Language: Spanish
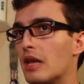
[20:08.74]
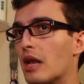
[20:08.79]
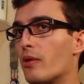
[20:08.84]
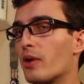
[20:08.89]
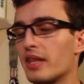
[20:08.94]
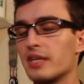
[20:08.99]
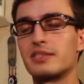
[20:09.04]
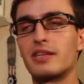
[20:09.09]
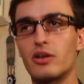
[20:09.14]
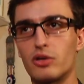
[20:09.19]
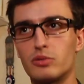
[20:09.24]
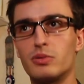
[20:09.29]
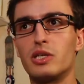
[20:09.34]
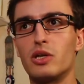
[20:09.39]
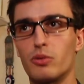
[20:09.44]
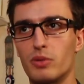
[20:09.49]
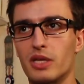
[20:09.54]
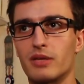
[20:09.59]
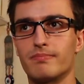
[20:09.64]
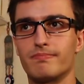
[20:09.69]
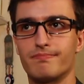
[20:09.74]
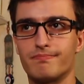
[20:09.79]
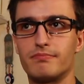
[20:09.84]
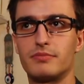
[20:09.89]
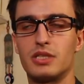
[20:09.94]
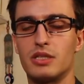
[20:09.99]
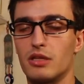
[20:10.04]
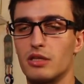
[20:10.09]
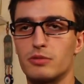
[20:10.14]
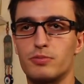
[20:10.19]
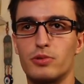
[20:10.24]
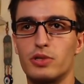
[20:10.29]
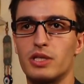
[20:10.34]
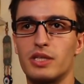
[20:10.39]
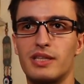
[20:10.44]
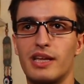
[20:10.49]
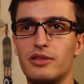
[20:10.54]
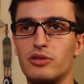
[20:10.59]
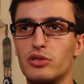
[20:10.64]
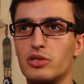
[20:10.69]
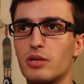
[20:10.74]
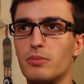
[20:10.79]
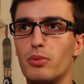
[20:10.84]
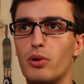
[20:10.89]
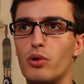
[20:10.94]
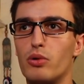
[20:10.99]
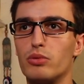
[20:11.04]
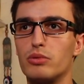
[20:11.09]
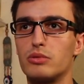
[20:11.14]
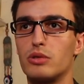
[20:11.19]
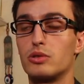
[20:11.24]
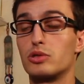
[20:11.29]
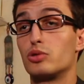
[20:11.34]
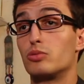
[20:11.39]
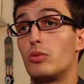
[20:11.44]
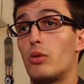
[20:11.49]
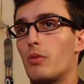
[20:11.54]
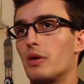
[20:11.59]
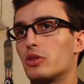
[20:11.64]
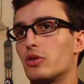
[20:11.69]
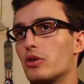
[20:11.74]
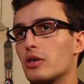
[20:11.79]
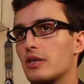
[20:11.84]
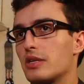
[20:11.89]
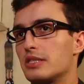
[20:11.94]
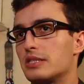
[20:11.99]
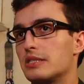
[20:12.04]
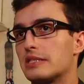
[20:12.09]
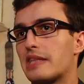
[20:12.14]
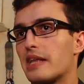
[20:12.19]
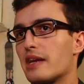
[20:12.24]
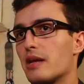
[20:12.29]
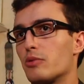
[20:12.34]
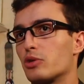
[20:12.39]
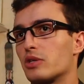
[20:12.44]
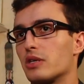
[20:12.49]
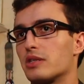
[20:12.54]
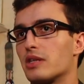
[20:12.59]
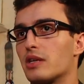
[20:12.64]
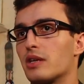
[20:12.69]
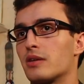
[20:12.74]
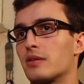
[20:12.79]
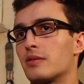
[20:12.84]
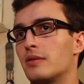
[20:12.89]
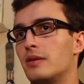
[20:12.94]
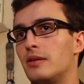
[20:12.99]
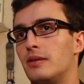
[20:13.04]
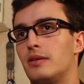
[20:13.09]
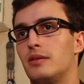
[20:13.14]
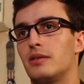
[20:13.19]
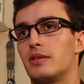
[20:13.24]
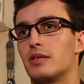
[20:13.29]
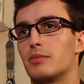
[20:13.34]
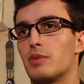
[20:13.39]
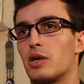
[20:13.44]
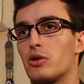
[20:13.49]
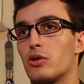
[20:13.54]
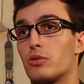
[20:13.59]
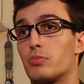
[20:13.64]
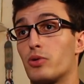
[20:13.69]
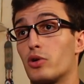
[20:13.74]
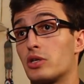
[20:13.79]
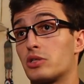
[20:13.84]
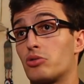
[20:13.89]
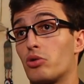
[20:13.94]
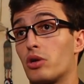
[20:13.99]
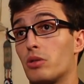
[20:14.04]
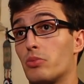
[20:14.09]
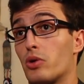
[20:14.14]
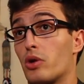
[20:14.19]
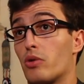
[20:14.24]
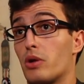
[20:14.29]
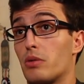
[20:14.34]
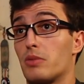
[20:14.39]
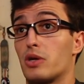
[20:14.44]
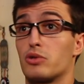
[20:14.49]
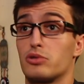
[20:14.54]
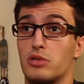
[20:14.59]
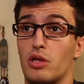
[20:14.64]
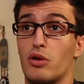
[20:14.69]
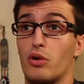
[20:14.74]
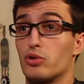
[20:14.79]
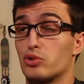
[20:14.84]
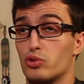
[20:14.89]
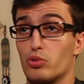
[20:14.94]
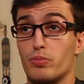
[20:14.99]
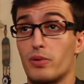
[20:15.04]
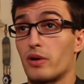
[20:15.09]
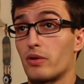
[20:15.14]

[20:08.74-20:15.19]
Y la verdad es que nos vino bien. Si después de tanto tiempo juntos un momento de crisis teníamos que tener. Y mejor por esto que por haberme acostado con su